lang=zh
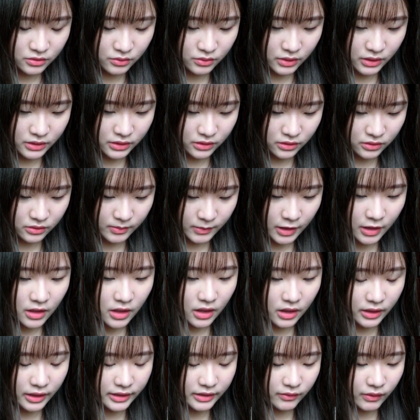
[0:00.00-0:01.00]
看到了吗？
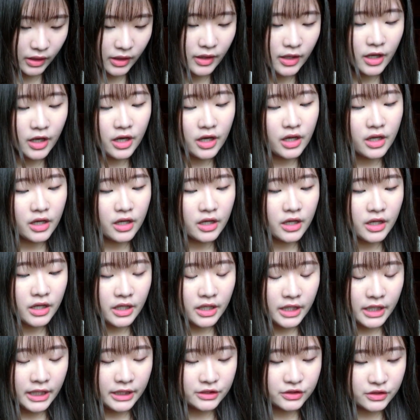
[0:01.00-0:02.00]
好，Anyway，
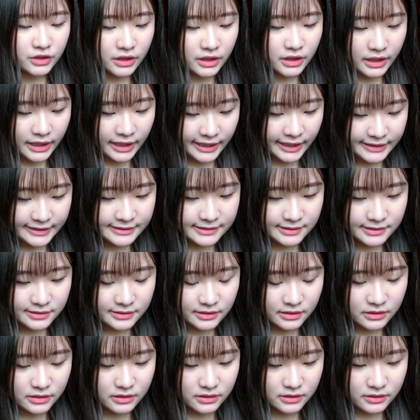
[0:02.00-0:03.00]
虽然黑色
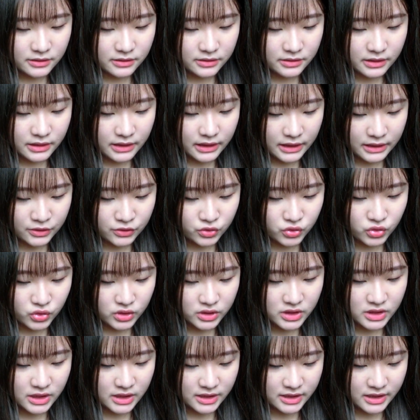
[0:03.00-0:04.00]
这个感
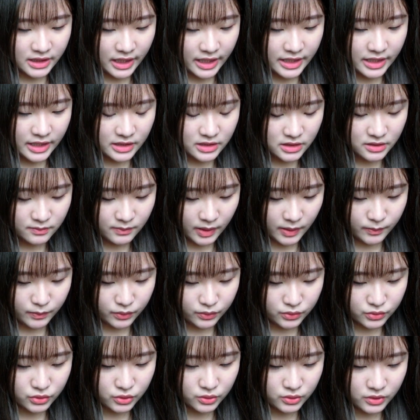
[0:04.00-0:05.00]
觉剪裁也是蛮
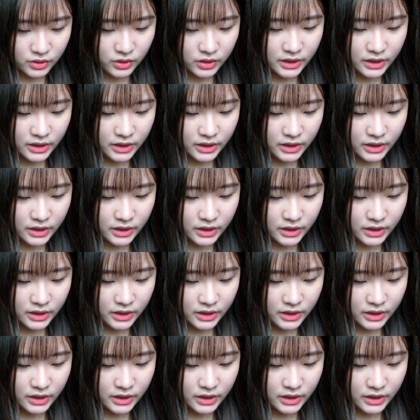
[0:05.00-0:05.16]
不错的，